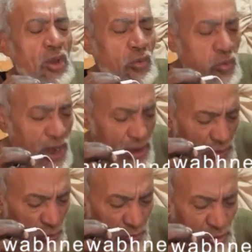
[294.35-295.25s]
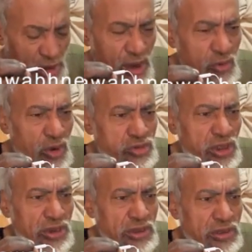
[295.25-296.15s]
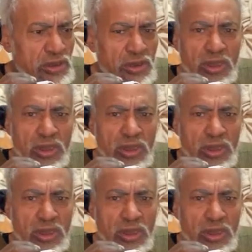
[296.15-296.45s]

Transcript: ولا ممكن لو قلت لك